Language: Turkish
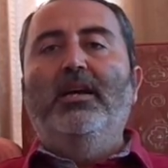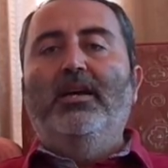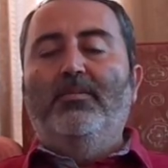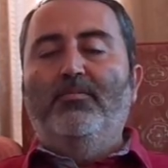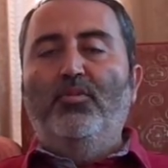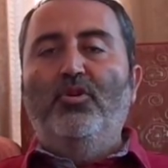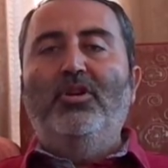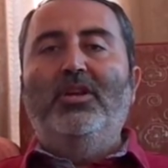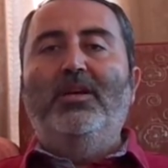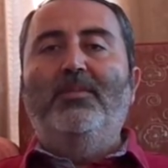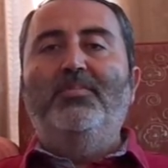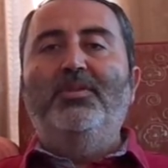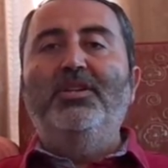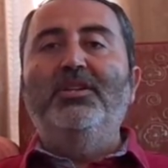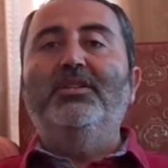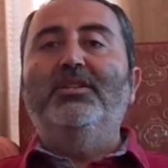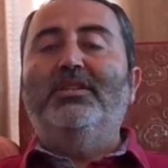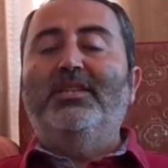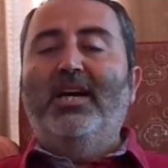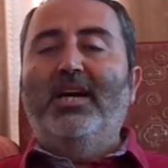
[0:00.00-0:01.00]
böyle
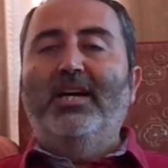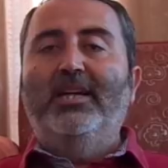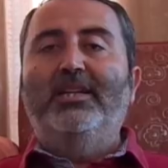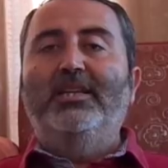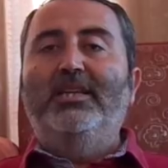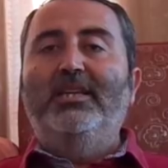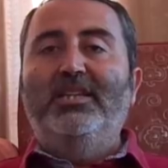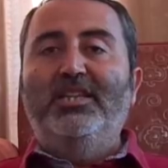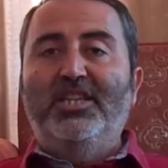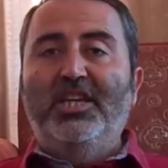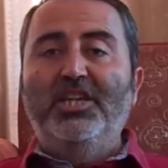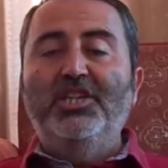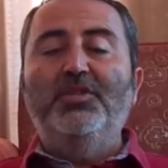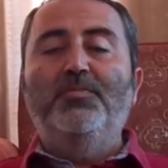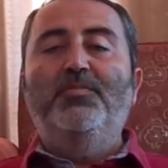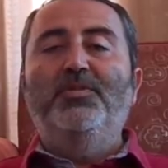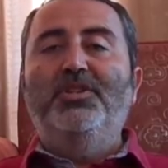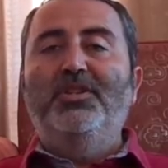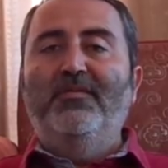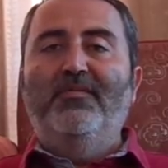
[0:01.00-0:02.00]
bir tarihi
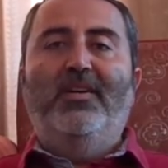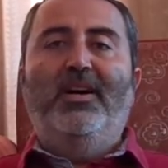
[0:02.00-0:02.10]
geçmişi